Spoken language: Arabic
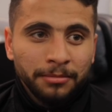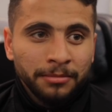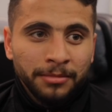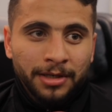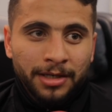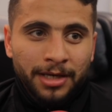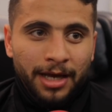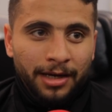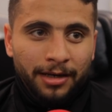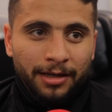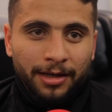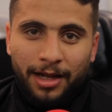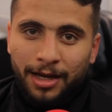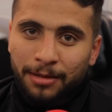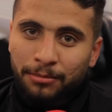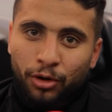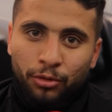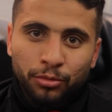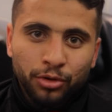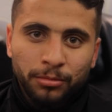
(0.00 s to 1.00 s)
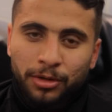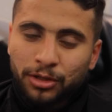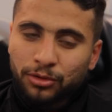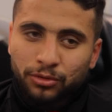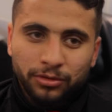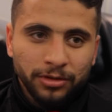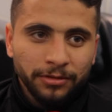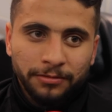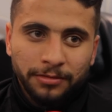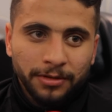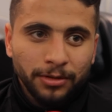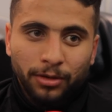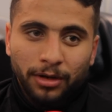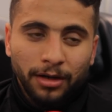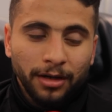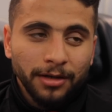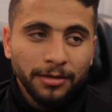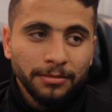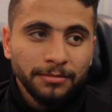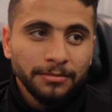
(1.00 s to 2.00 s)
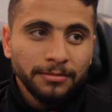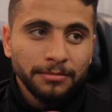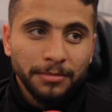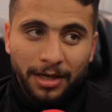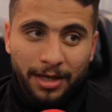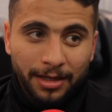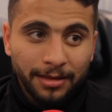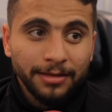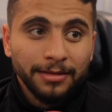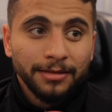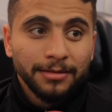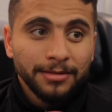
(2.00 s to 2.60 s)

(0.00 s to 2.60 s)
يعني الكلام عمره ما يتوصف فيه والله بجد